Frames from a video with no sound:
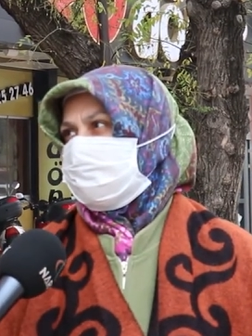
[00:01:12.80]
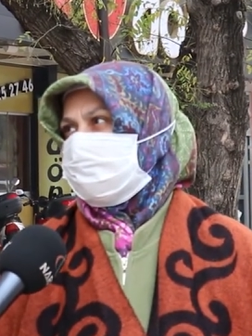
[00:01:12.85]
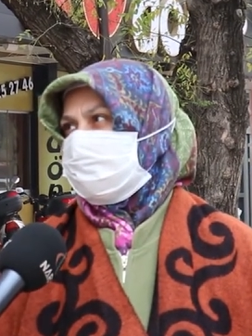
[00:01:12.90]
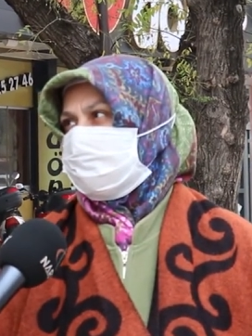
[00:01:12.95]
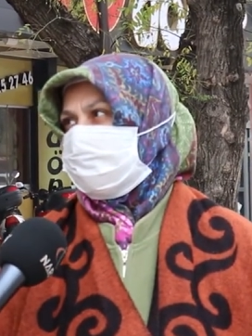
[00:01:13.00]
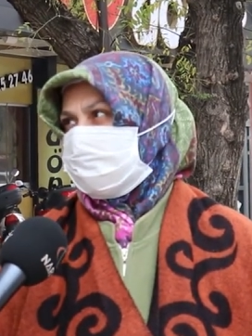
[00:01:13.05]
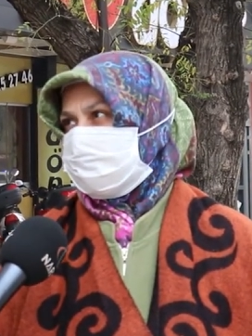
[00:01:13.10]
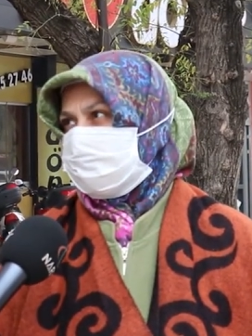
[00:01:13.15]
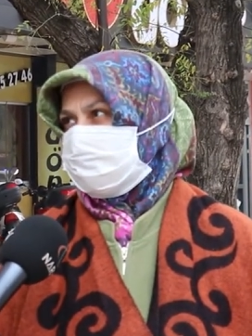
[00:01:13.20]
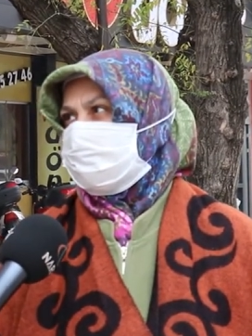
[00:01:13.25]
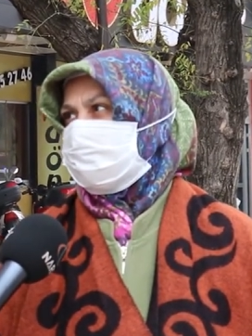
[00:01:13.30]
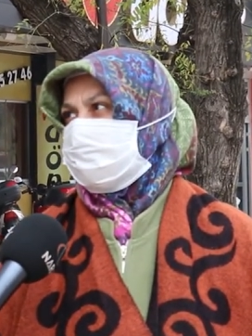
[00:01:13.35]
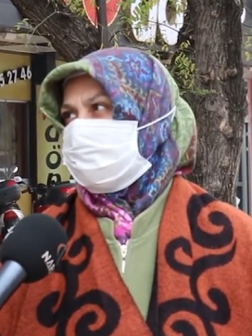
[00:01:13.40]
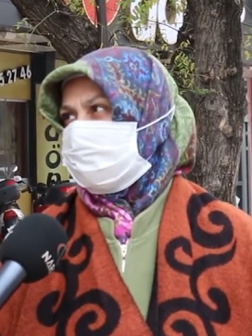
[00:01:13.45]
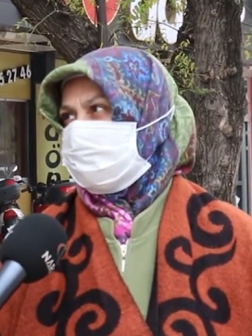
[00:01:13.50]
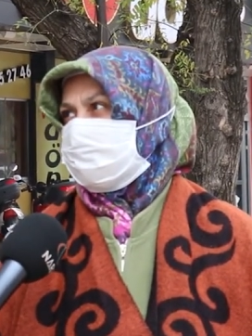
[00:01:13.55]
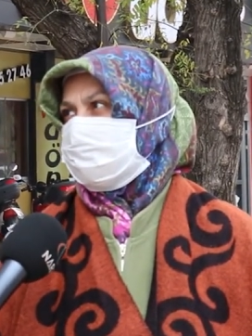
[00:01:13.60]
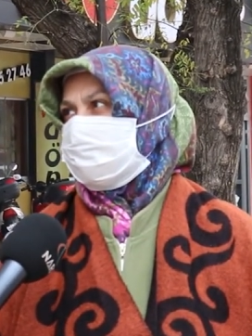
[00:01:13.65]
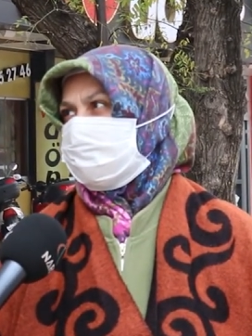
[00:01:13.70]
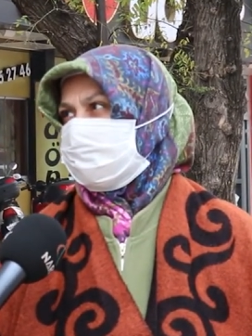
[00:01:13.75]
Evet.
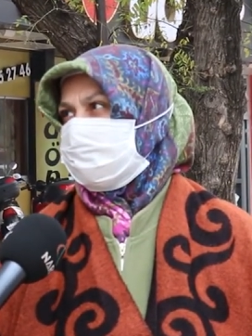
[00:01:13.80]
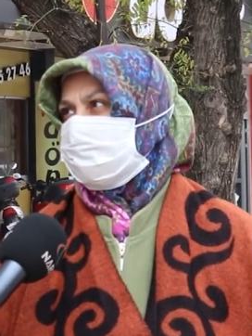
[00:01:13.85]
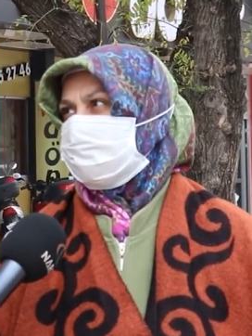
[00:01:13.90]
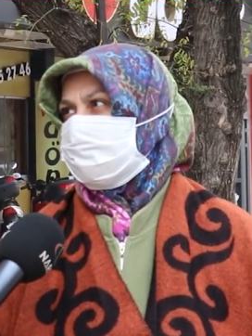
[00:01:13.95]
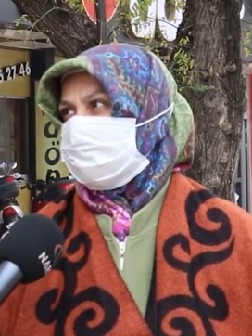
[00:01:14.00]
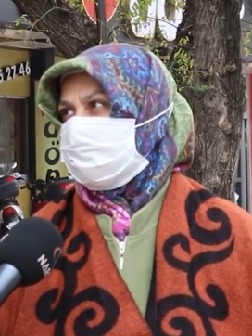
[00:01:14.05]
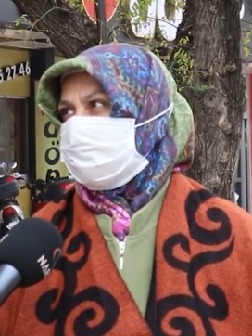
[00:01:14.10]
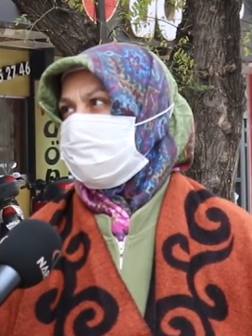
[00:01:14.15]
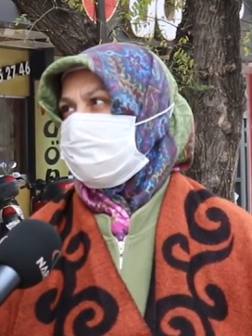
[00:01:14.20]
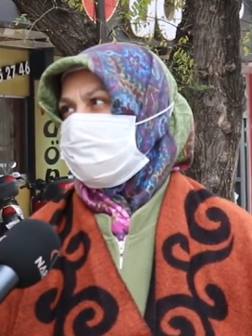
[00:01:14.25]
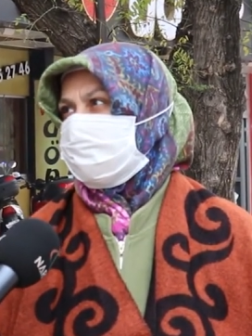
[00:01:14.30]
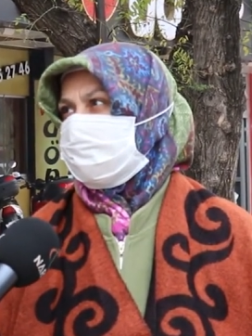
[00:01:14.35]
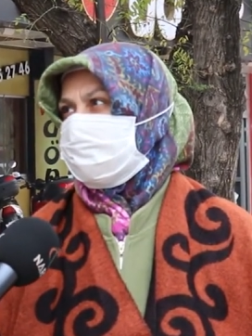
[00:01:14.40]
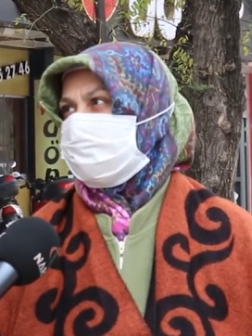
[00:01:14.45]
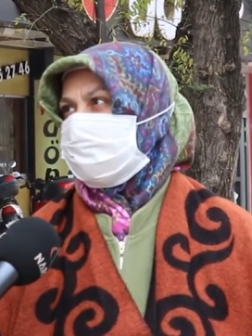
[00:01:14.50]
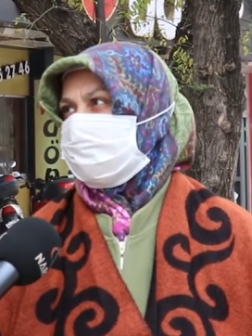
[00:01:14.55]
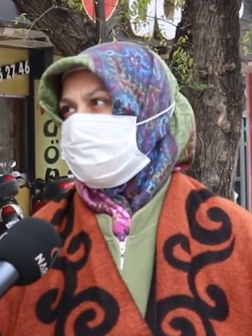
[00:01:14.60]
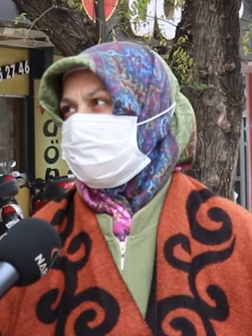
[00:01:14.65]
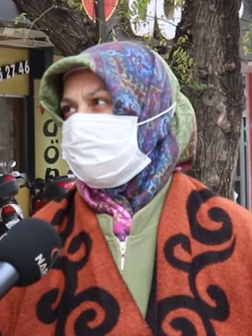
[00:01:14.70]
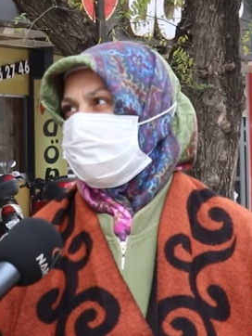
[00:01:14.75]
Ne diyeyim ki?
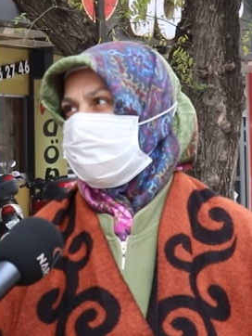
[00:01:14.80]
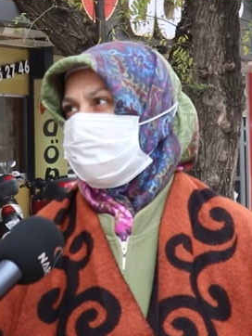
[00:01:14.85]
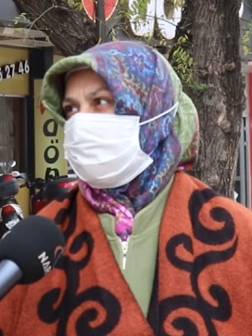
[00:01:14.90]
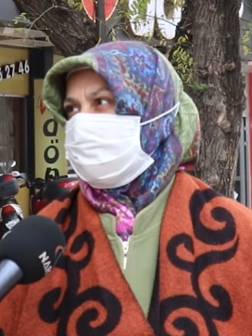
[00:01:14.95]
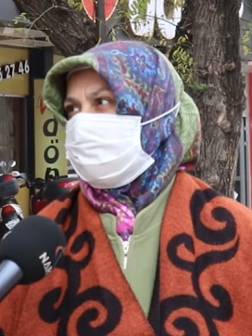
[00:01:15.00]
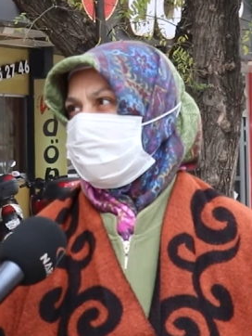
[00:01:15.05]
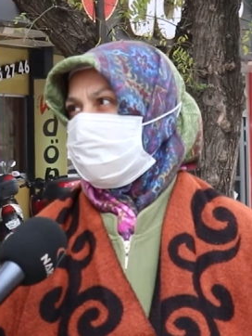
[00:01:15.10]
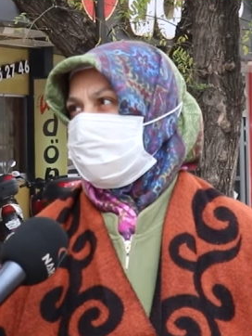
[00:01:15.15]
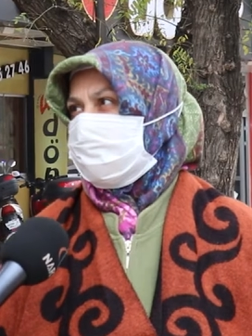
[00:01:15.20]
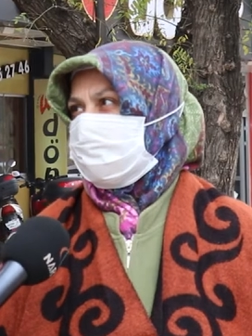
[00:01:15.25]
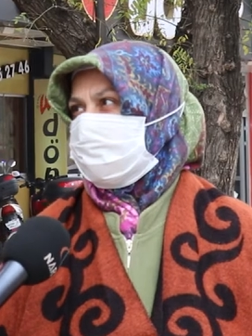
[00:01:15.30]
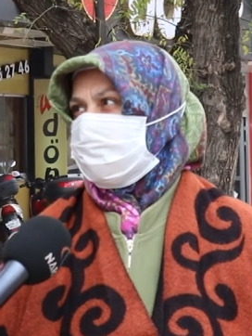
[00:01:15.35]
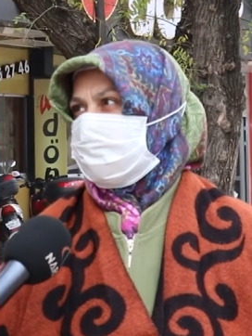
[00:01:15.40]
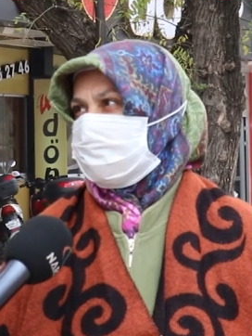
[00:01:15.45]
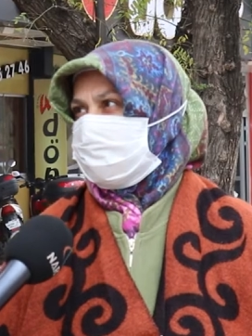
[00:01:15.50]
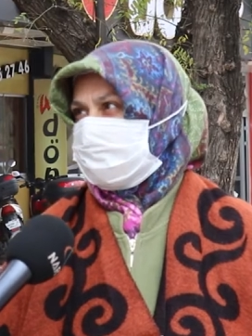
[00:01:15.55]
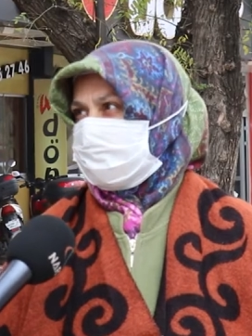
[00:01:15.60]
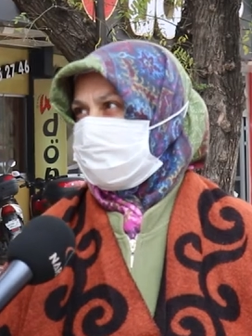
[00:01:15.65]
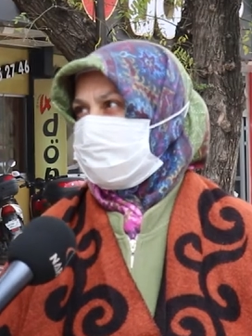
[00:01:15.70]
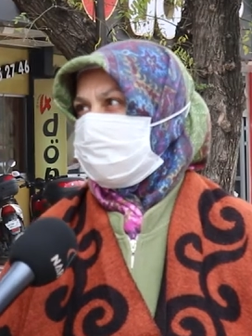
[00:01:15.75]
Bir
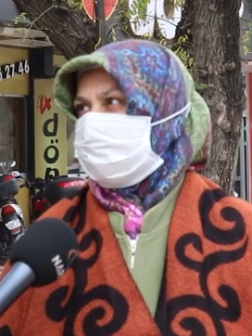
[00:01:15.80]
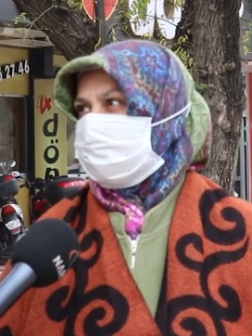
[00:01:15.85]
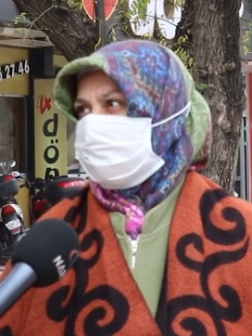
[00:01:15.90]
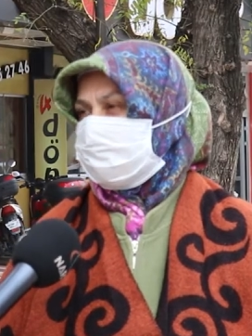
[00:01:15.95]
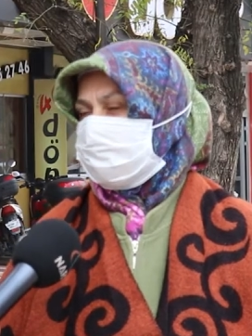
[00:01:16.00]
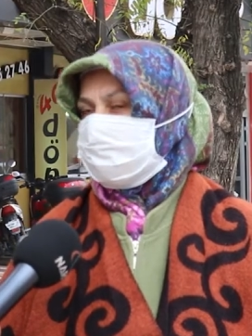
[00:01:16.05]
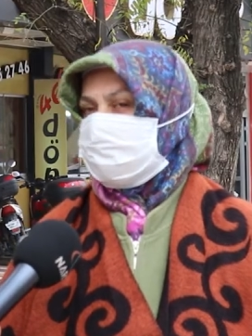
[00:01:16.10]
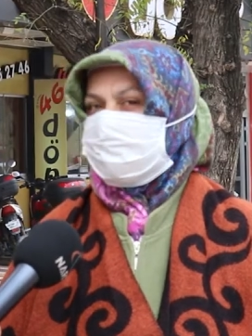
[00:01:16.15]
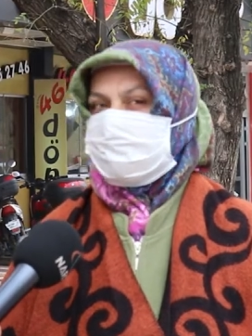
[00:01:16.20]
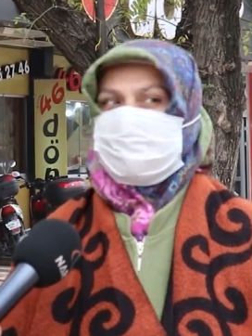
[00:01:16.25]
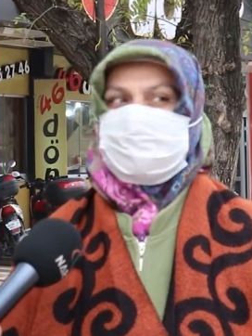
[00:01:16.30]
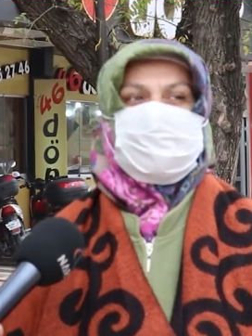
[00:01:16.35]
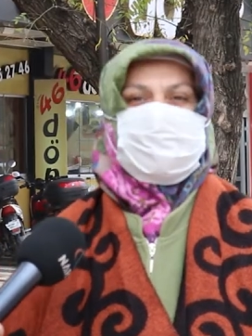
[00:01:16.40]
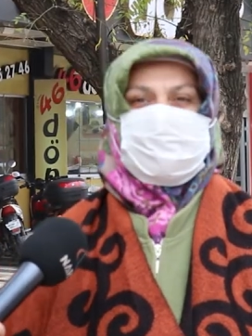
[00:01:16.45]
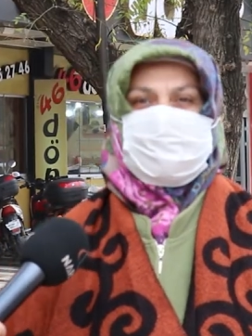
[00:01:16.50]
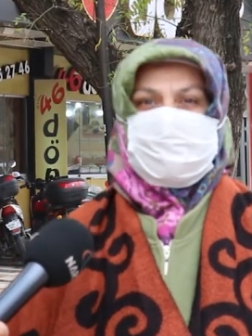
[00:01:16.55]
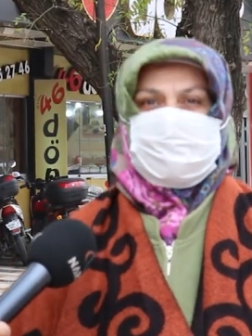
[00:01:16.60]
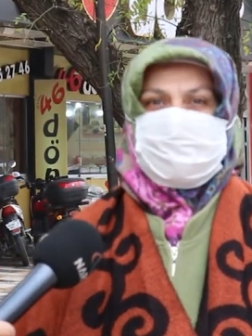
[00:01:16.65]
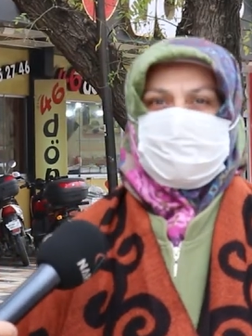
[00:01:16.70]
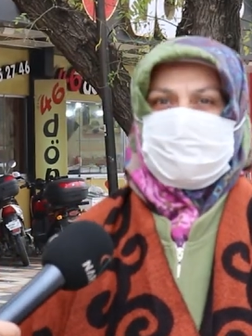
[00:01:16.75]
özel konuya gireceğim ama
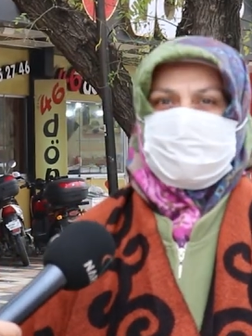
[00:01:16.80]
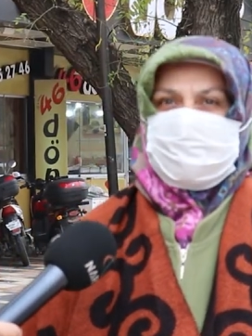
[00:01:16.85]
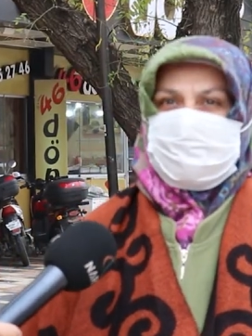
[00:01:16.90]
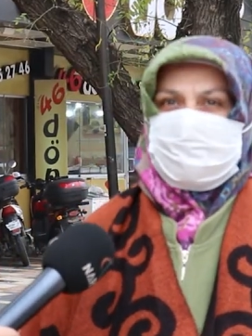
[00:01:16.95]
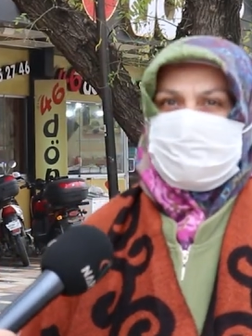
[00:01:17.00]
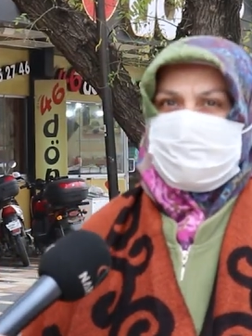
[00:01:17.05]
girmeyeyim.